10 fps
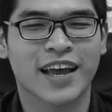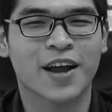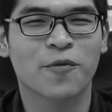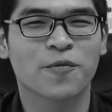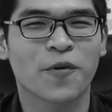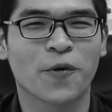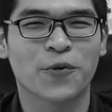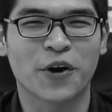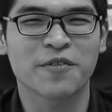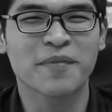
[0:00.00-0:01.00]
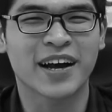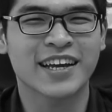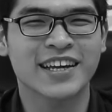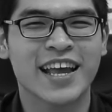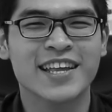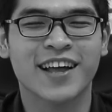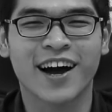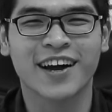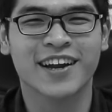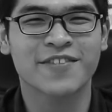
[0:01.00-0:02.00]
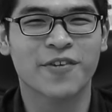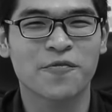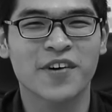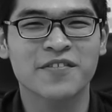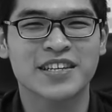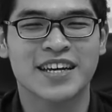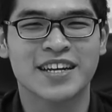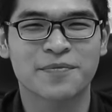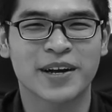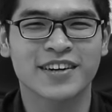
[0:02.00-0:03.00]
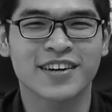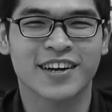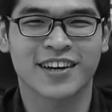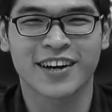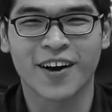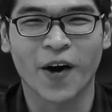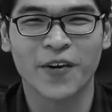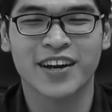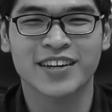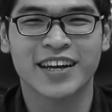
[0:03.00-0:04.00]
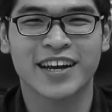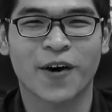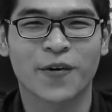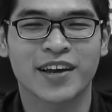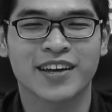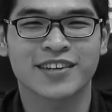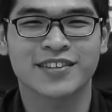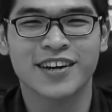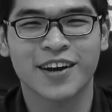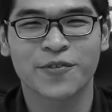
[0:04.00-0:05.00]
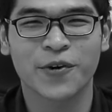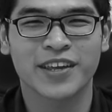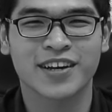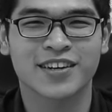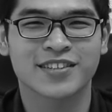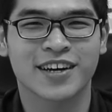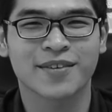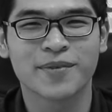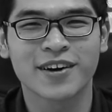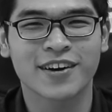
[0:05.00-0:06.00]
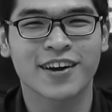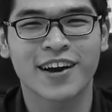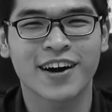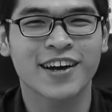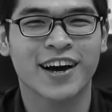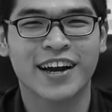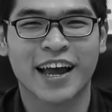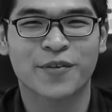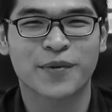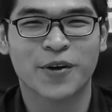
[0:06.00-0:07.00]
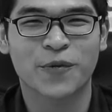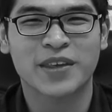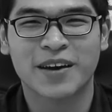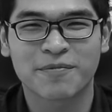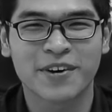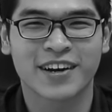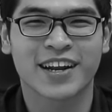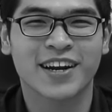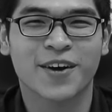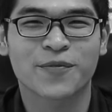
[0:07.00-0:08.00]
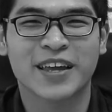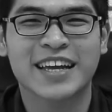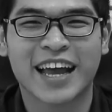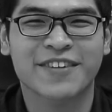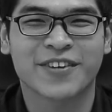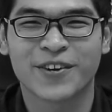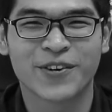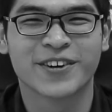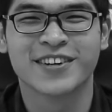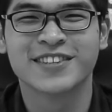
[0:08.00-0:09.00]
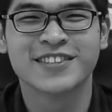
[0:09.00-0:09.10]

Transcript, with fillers: cái công cuộc chuẩn bị giấy tờ để phỏng vấn visa đi Mỹ rất là cực khổ cho nên khi đậu thì rất là vui cho nên trời mưa có lớn cỡ nào mình cũng dầm mưa đi đến công ty ngay và luôn